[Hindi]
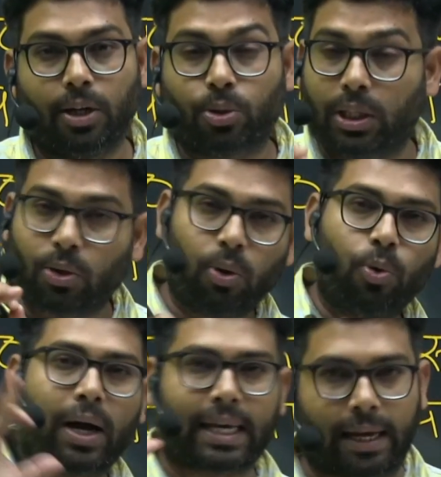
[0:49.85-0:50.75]
तो देखो
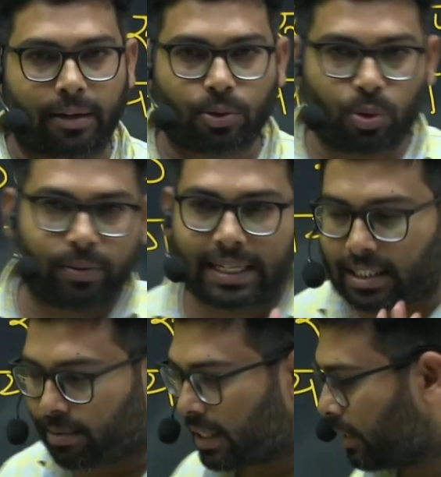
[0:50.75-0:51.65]
हुआ क्या शुरुआत से
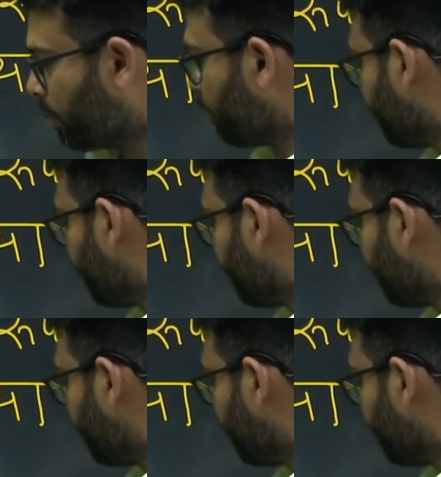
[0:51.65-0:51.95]
बताता हूँ